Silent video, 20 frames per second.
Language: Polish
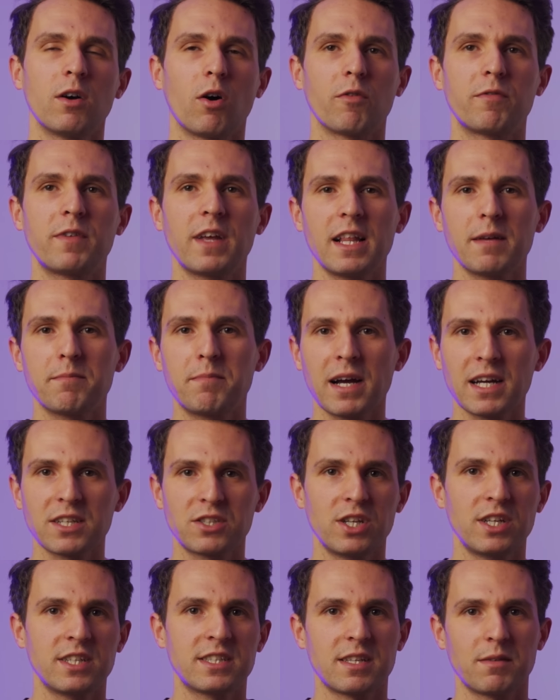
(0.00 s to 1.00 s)
o wiele
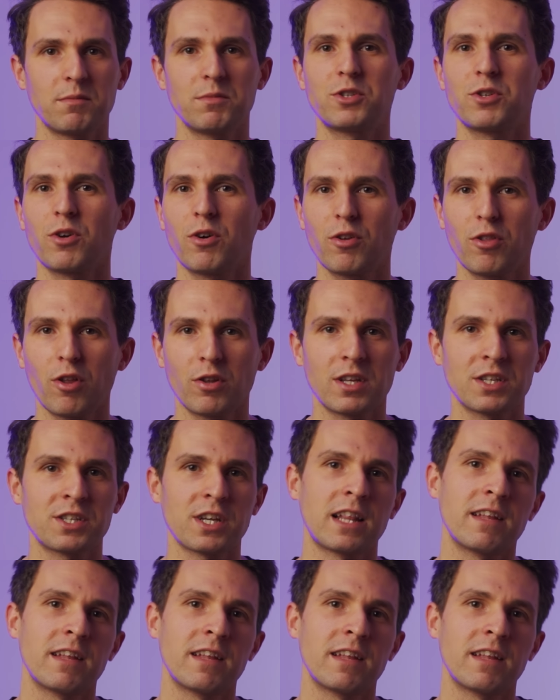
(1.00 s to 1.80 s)
bardziej chce mi się oglądać,